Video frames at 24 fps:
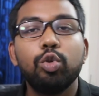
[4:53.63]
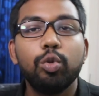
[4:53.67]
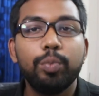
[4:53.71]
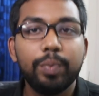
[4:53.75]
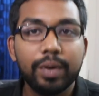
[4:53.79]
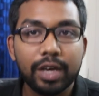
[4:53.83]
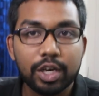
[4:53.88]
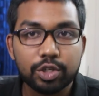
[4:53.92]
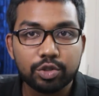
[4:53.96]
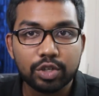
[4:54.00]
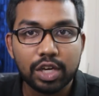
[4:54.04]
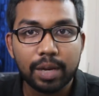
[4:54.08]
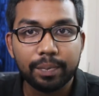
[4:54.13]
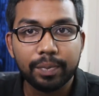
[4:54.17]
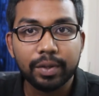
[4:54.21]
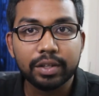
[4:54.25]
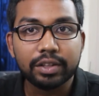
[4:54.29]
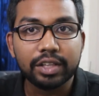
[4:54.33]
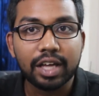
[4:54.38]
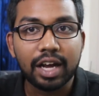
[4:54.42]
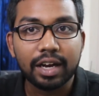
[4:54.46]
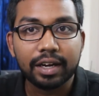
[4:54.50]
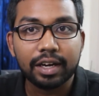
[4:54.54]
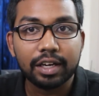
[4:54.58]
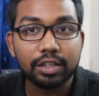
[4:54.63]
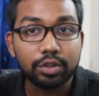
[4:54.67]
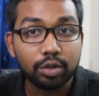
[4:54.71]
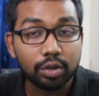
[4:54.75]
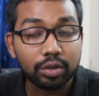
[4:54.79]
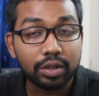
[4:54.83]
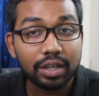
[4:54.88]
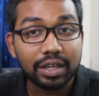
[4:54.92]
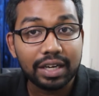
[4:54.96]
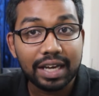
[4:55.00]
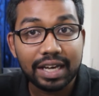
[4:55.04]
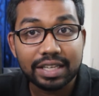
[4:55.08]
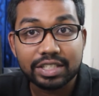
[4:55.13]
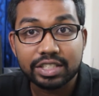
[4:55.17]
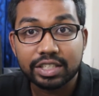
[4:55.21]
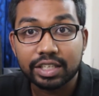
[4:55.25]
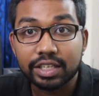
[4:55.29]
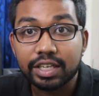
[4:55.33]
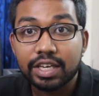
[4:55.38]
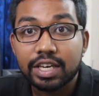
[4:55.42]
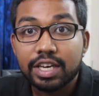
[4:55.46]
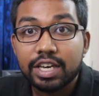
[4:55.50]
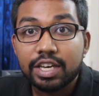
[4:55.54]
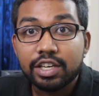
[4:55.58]
গ্রুপে আসলে আপনার থাকার দরকার আছে
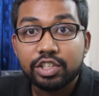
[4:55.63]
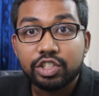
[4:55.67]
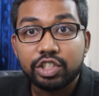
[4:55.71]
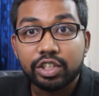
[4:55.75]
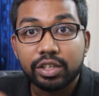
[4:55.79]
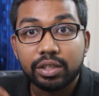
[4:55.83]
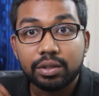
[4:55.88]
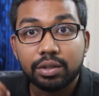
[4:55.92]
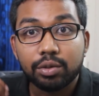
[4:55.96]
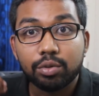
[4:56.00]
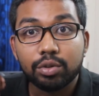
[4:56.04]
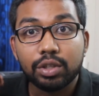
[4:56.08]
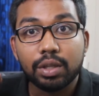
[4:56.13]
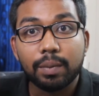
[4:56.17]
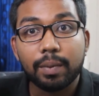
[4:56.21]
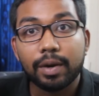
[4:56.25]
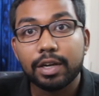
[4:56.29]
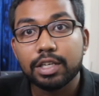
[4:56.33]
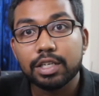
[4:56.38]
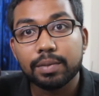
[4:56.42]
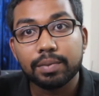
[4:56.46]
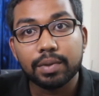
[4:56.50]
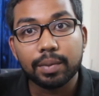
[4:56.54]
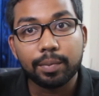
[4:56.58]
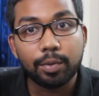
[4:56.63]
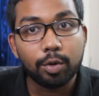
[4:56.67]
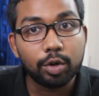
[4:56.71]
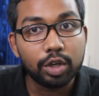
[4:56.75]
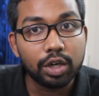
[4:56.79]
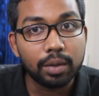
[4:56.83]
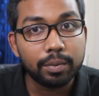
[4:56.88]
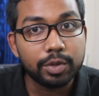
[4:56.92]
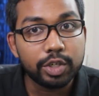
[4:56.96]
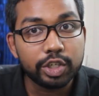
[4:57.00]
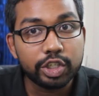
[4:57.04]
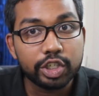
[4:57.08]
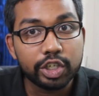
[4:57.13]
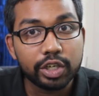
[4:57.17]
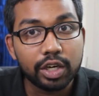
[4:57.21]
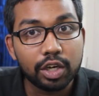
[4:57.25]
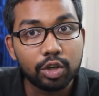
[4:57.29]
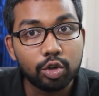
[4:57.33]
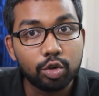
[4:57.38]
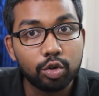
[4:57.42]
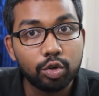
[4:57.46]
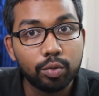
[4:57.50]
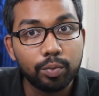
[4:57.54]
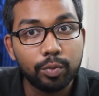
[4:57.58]
সেক্ষেত্রে হতে পারে যে আপনার প্রোগ্রামিং শেখার
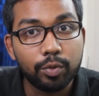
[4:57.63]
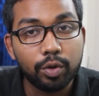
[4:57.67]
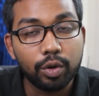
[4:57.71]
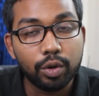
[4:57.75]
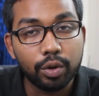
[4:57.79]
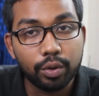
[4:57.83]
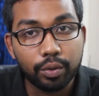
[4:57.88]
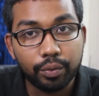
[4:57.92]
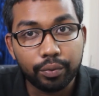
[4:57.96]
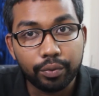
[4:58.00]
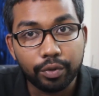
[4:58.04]
গ্রুপগুলো